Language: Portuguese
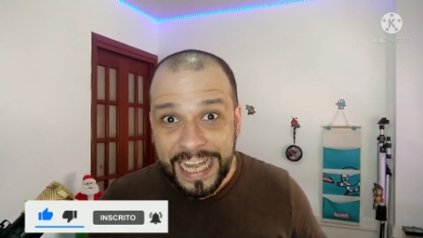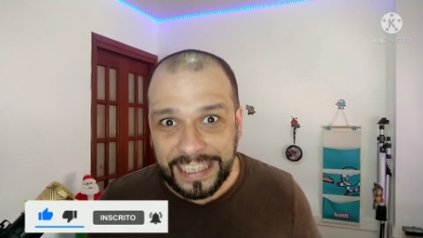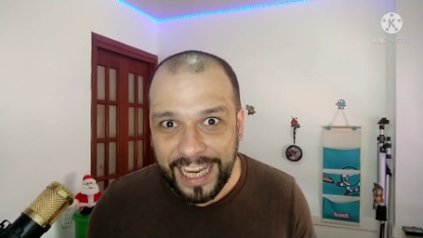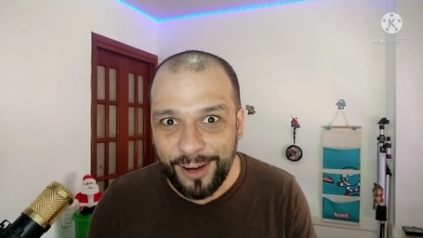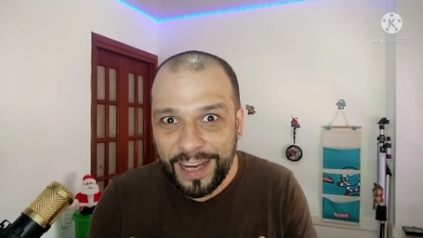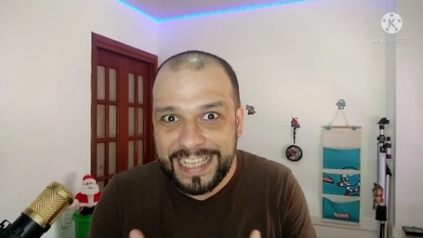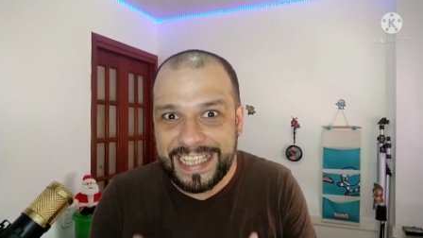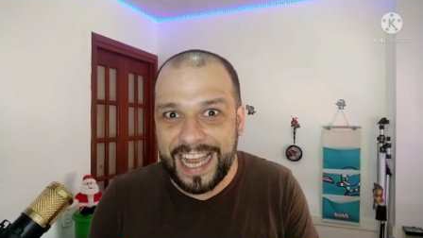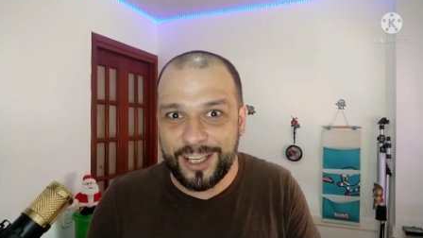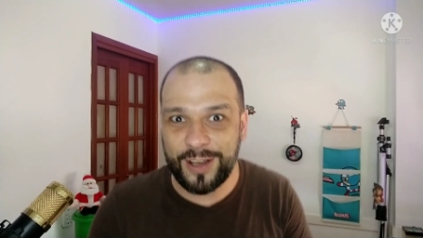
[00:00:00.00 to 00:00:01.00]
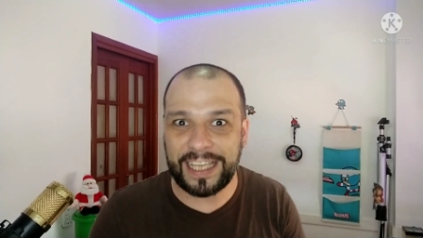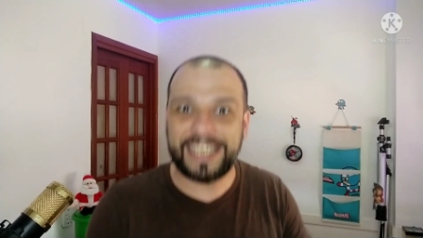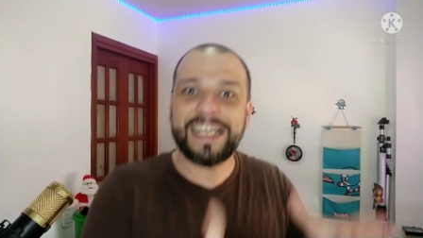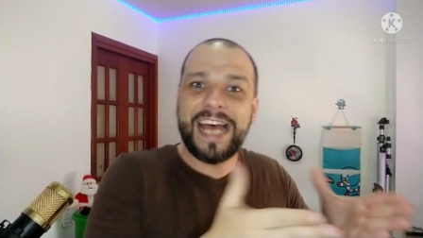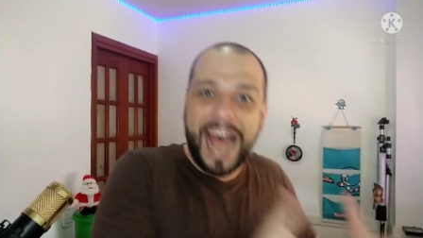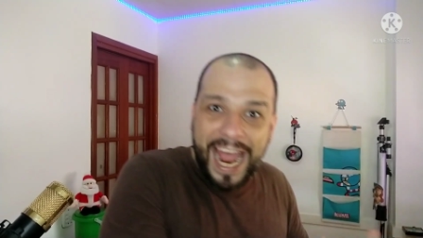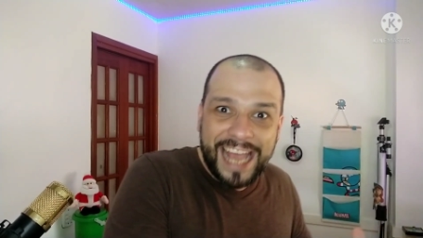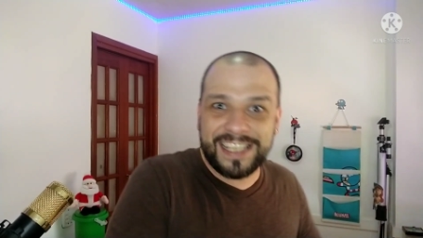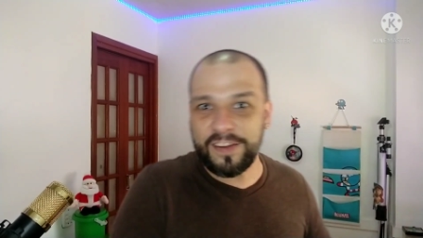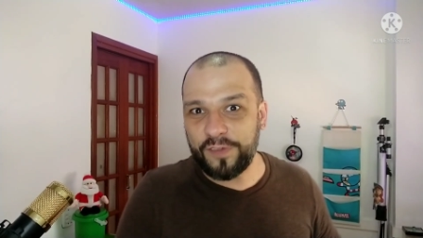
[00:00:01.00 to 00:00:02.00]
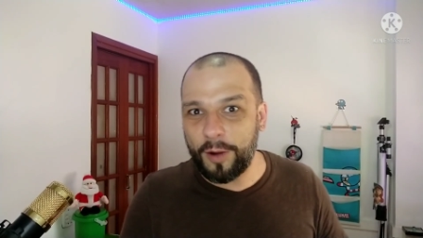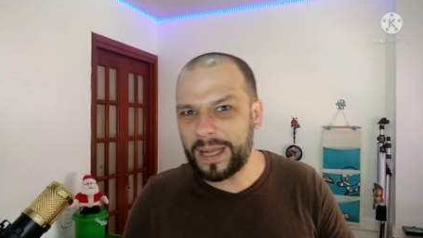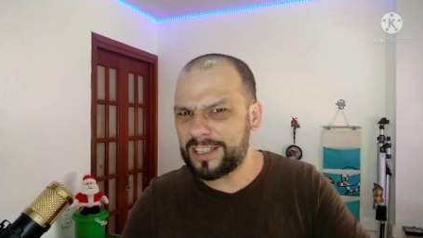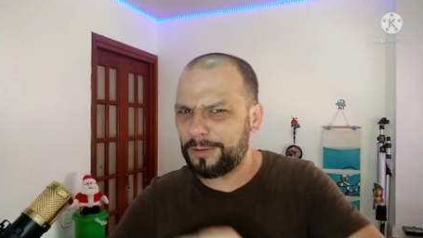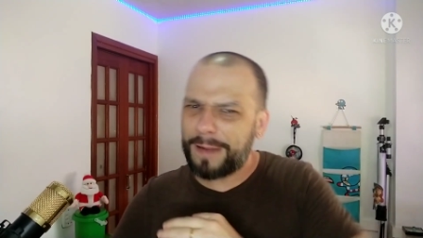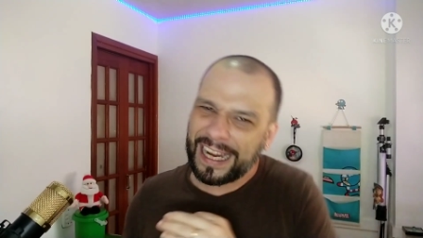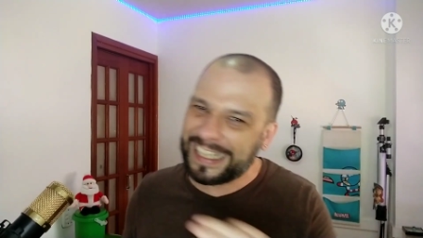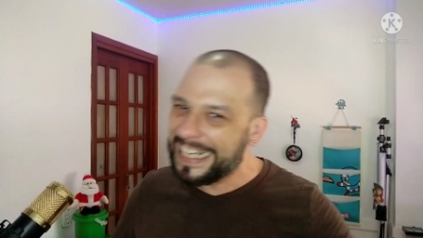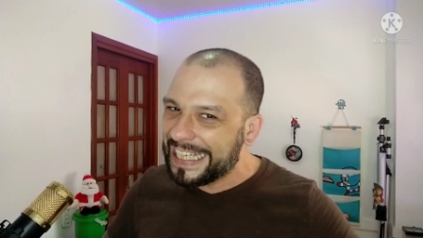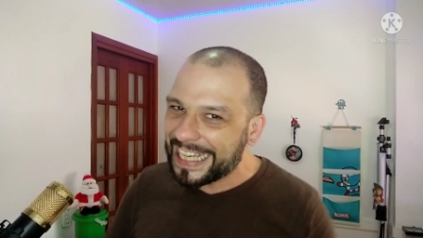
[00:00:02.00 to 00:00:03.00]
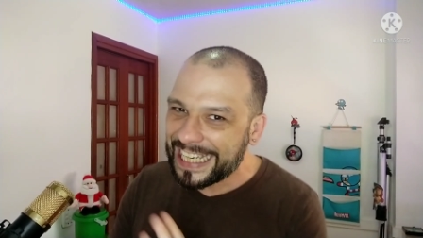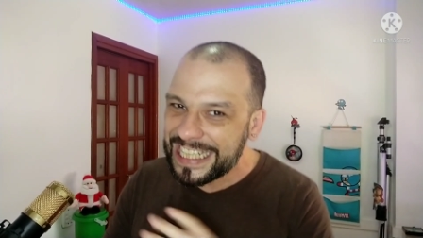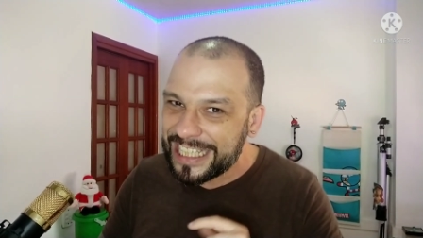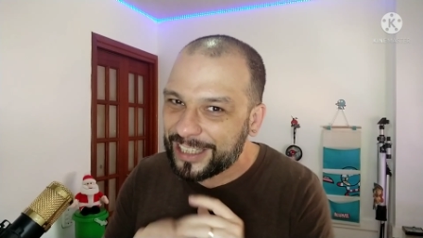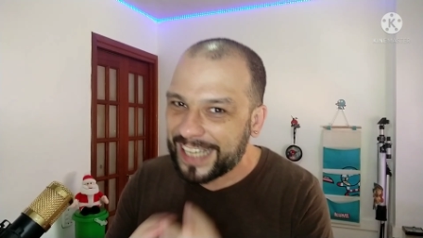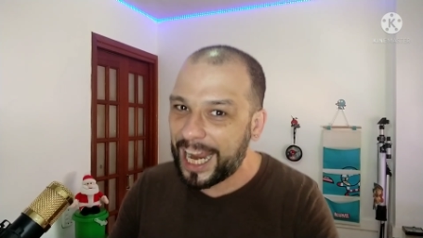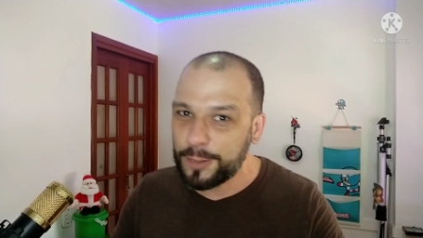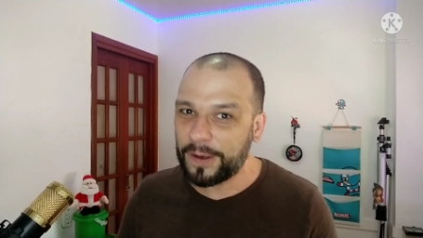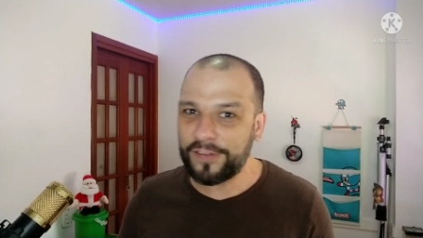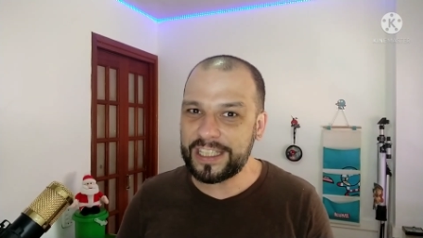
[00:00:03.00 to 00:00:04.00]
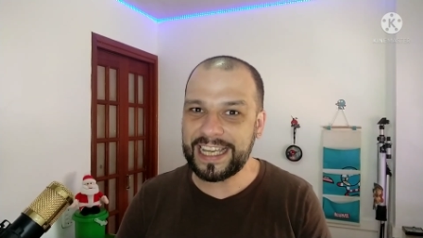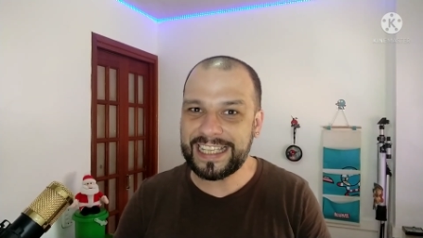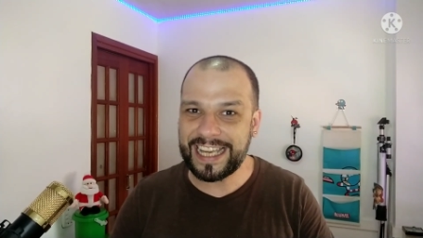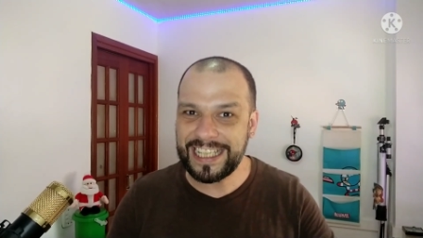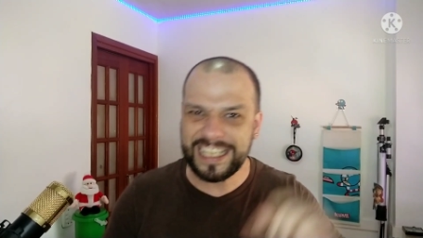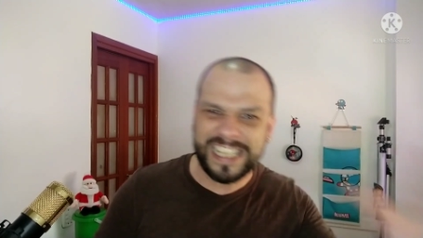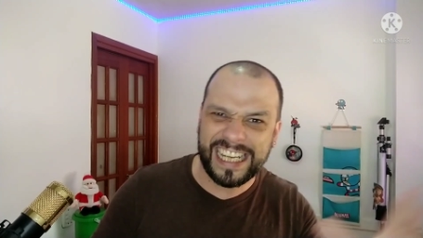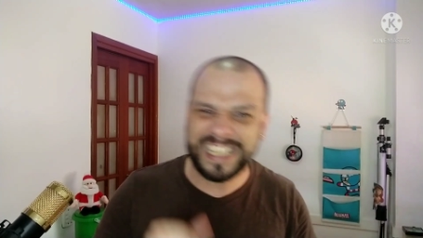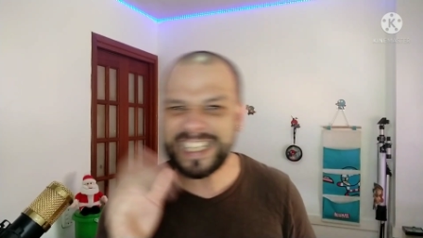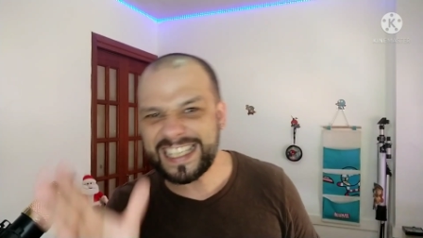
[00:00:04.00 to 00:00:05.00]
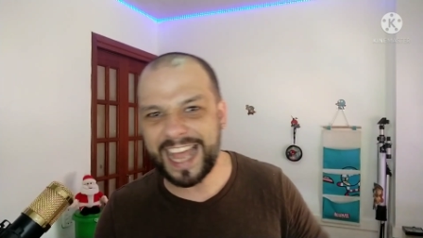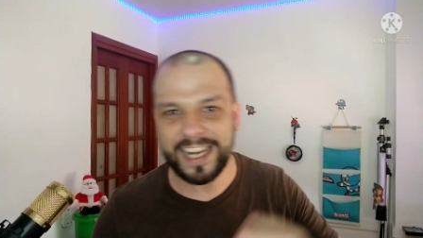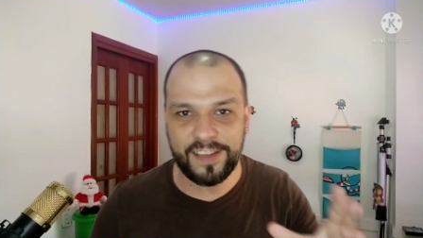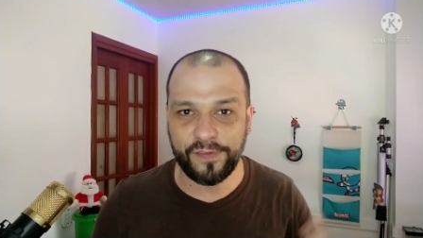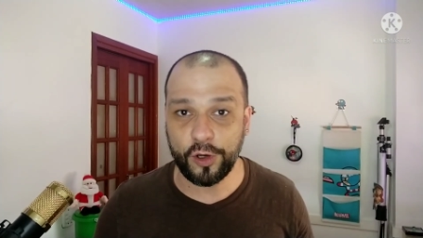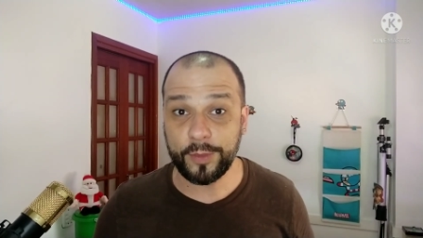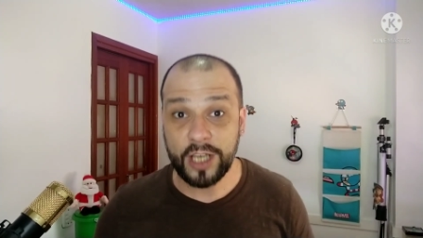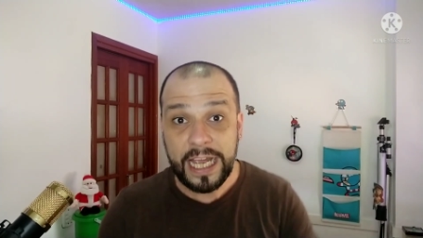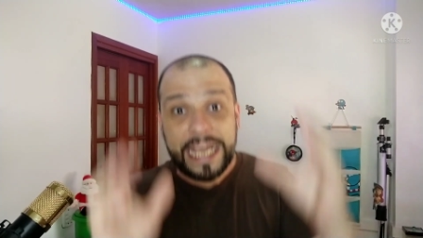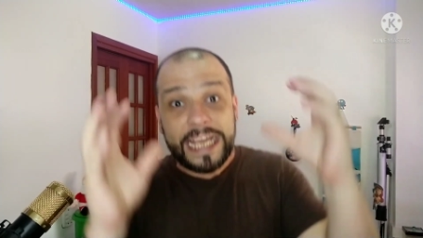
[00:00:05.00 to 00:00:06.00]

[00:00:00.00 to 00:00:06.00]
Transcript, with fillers: tenham acesso aqui a essa informação bacana que a gente traz para vocês aí de dicas de séries e filmes.